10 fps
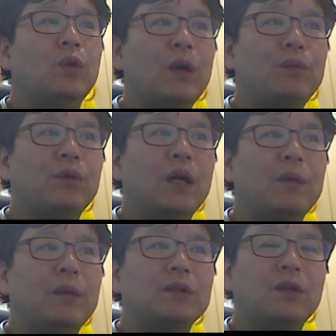
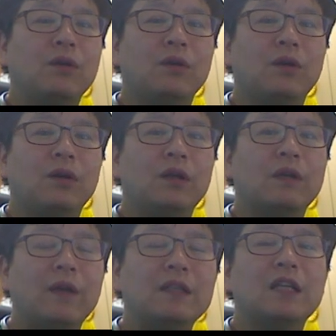회복하면서
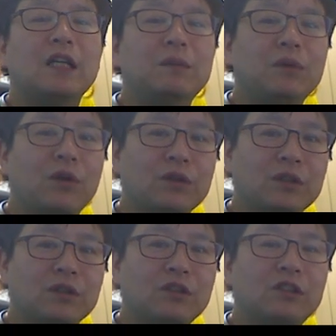괜찮으면
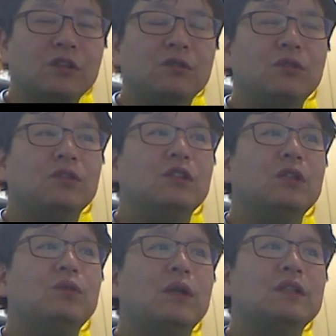거기서 끄시고
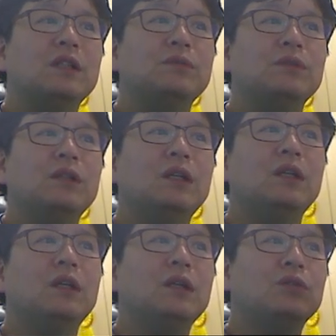그래도 환자분이